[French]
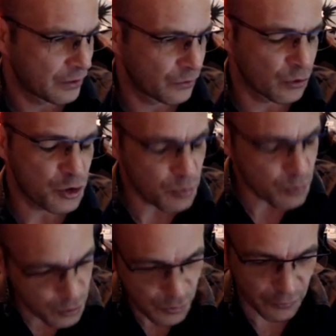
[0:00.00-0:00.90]
donc je me
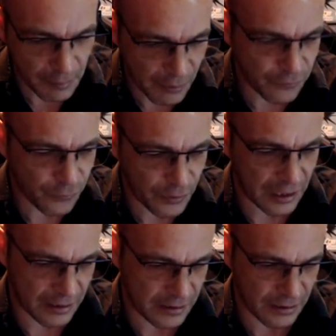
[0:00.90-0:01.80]
suis vraiment
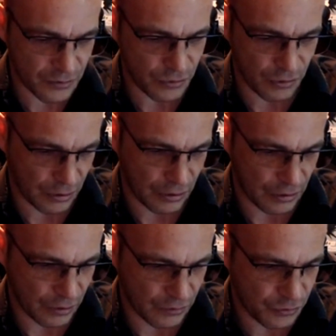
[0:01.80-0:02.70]
focalisé sur,
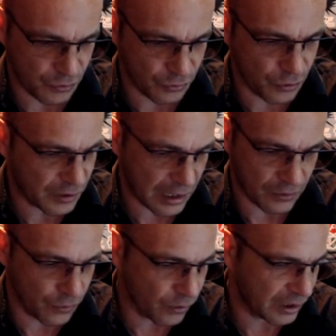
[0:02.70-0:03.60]
sur deux
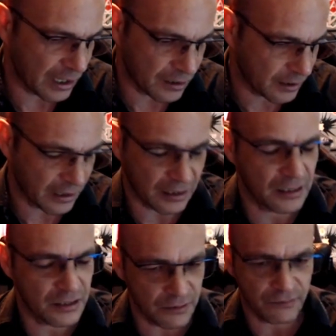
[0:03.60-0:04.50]
technos, React et React
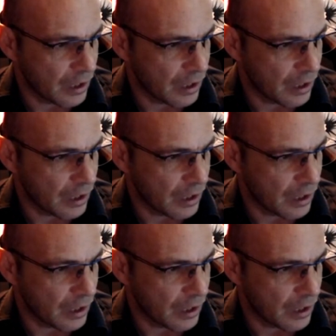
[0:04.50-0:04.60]
Native.